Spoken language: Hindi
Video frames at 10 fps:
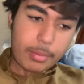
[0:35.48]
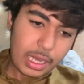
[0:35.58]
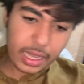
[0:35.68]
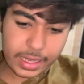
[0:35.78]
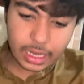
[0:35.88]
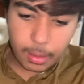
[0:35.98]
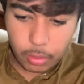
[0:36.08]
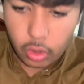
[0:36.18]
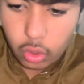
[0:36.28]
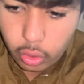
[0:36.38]
में लेकिन आप
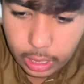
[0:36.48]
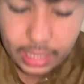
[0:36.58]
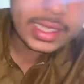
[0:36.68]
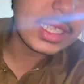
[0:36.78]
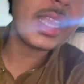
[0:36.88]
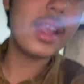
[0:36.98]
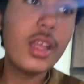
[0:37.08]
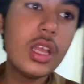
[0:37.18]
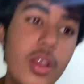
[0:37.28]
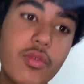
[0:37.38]
लोगों को क्या कहते
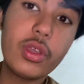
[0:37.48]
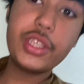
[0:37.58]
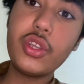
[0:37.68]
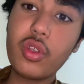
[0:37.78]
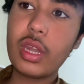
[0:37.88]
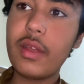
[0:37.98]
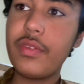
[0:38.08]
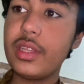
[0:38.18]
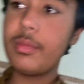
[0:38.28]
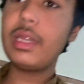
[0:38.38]
हैं वो
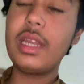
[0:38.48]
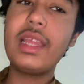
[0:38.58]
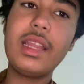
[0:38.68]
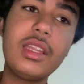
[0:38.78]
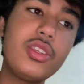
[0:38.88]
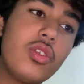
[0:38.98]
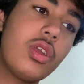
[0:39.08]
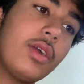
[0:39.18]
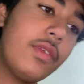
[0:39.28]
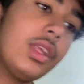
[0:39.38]
जियोग्राफी थी मेरे नई नई
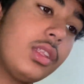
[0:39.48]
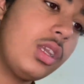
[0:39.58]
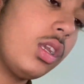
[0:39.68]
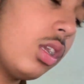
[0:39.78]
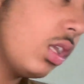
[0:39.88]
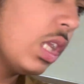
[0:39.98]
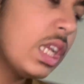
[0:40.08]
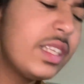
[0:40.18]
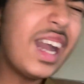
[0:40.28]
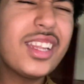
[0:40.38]
जियोग्राफी नहीं
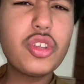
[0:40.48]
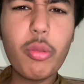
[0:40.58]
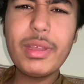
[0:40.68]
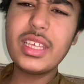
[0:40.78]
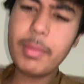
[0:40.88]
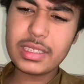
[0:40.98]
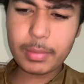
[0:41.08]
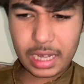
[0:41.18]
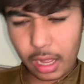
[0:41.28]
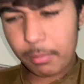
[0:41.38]
थी यार जो भी थी बस
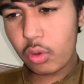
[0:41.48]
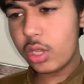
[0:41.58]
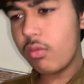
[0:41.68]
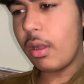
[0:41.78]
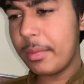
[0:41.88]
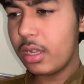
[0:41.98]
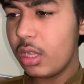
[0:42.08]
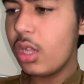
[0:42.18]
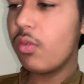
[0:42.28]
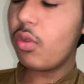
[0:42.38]
मैं नाम भूल दूँ
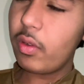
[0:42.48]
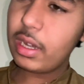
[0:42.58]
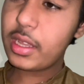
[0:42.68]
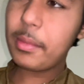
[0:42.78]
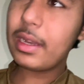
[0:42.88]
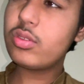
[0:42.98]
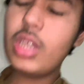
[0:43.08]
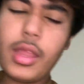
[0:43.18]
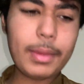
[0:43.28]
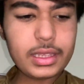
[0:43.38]
वो लगी मैंने उसके
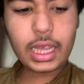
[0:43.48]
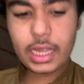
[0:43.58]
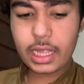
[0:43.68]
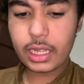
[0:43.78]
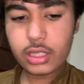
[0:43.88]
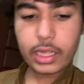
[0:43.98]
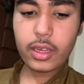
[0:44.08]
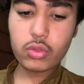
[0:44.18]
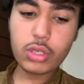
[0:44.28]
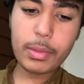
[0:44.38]
मैंने तैयारी करनी थी लेकिन
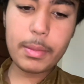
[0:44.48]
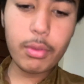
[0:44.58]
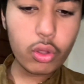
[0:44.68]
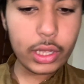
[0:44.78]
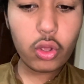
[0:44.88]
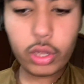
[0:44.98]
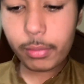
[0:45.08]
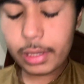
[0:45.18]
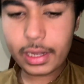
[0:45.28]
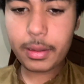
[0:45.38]
उसकी मेरी बुक ही कौन नहीं
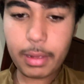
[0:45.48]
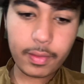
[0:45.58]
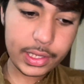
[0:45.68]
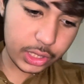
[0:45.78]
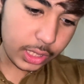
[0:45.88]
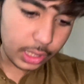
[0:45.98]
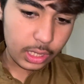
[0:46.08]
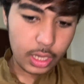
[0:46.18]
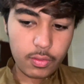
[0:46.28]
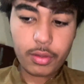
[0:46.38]
मिल रही बाबा जी
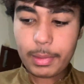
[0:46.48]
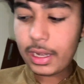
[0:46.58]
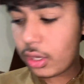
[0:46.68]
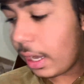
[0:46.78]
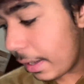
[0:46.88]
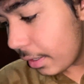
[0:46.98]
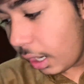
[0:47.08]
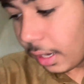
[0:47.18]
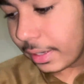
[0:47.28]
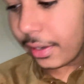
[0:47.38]
फिर मैंने कहा
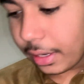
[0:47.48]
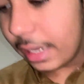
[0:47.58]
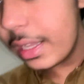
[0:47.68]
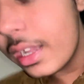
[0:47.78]
आर्ट एंड ड्राइंग